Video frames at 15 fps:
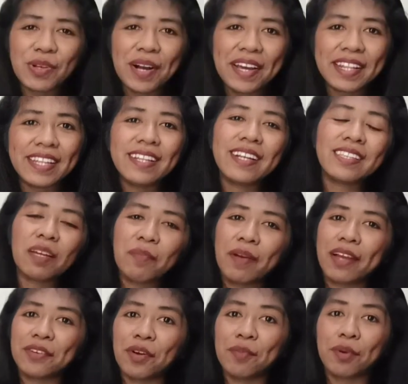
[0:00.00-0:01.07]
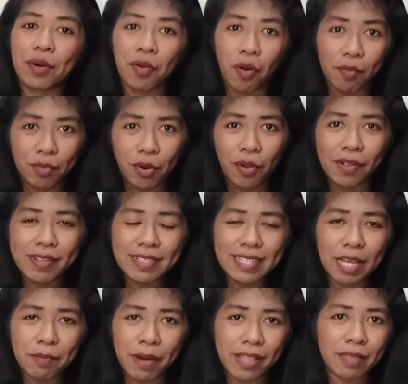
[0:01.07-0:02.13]
so hari ini kita pengen ngobrol-ngobrol
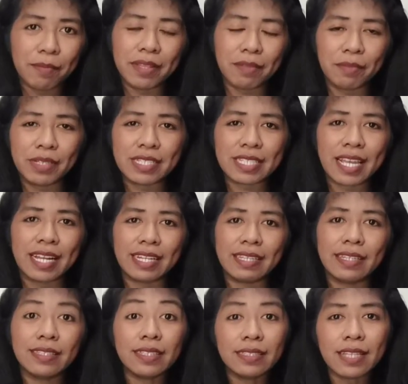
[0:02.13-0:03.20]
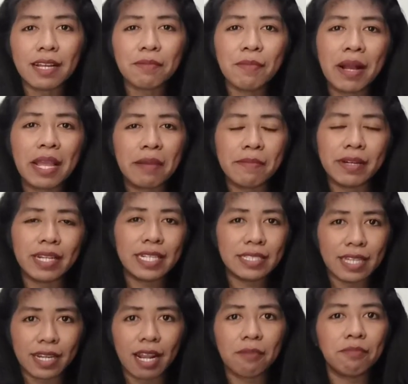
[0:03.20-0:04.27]
sama teman-teman sekalian tentang bagaimana
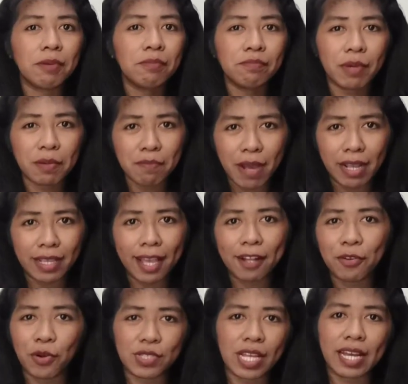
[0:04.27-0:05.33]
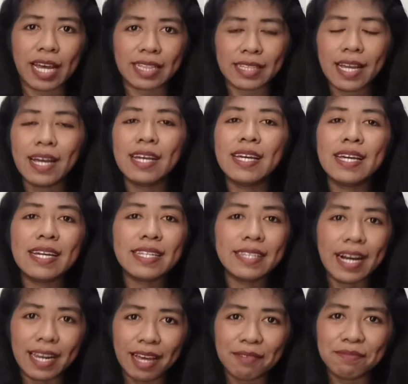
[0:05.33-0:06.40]
cara memperbanyak kosakata
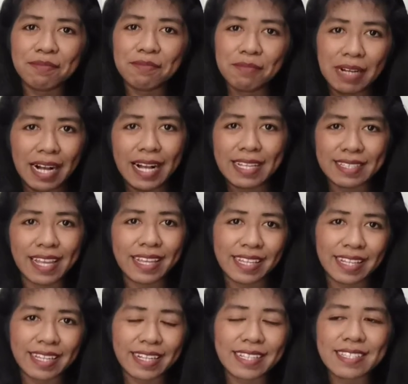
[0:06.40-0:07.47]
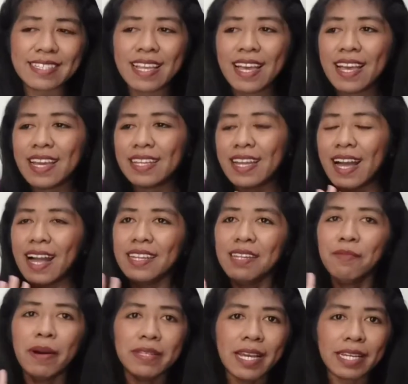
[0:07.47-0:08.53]
dalam bahasa Inggris. Nah, ada
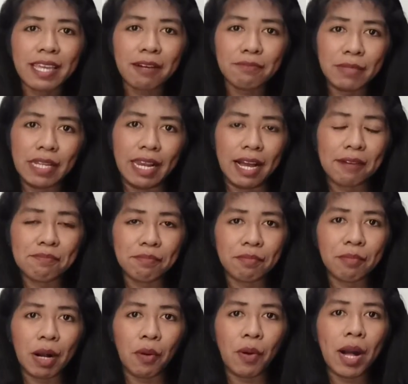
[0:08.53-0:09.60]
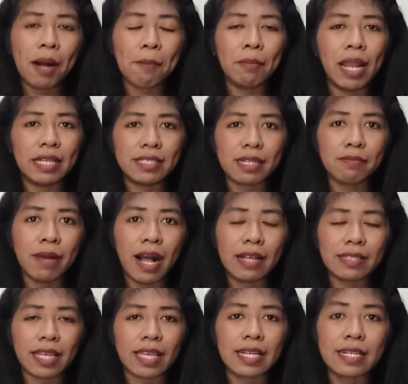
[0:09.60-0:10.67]
banyak yang bilang bahwa belajar
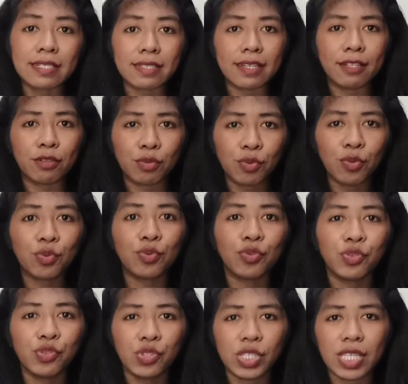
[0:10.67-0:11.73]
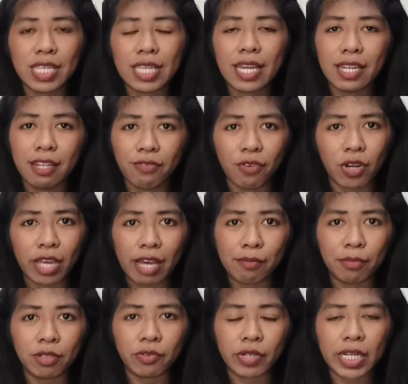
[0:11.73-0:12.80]
bahasa Inggris itu kuncinya di
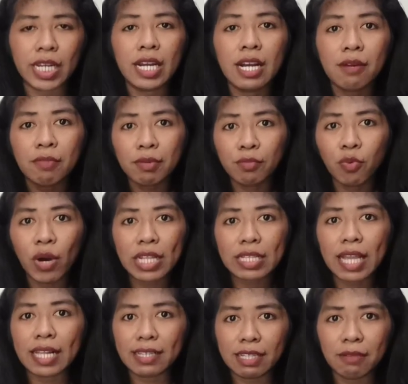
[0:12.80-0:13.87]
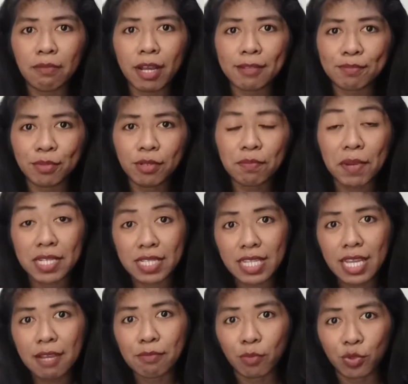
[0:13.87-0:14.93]
vocabulary. Membuat kalimat pun
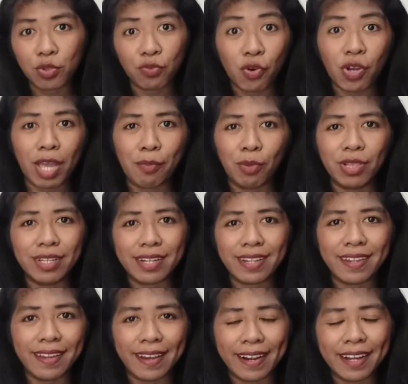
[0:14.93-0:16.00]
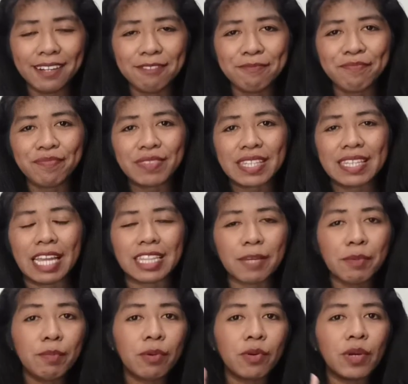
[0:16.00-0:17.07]
pasti butuh vocabulary, ya kan? Nah,
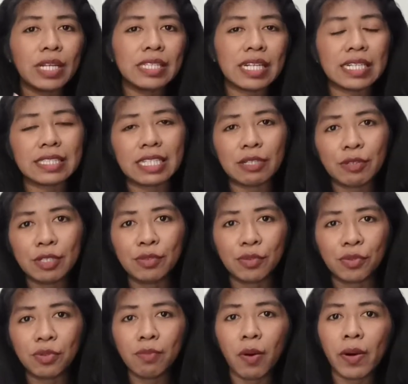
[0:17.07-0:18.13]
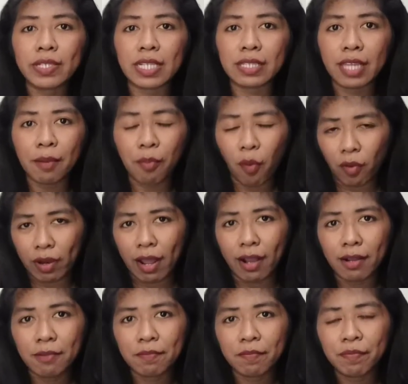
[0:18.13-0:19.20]
tapi perlu kita ketahui dulu bahwa setiap orang
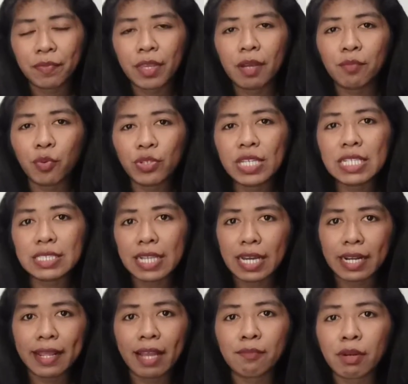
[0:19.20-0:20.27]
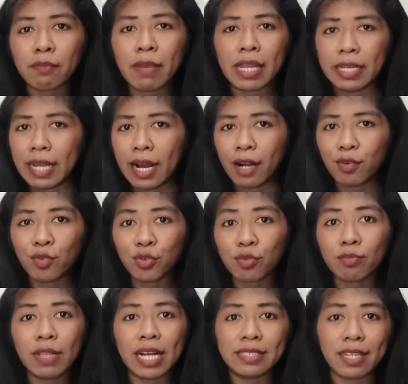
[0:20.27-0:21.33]
punya cara yang berbeda
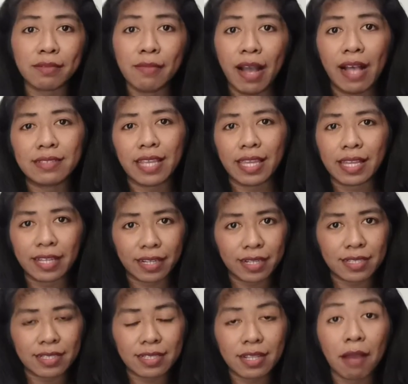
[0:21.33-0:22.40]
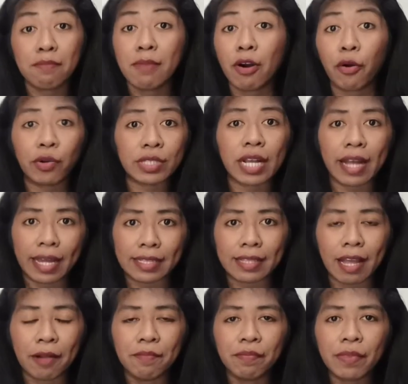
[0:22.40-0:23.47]
untuk belajar bahasa Inggris, nambah
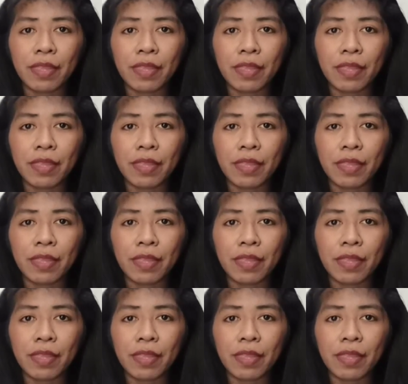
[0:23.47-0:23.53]
kosakata.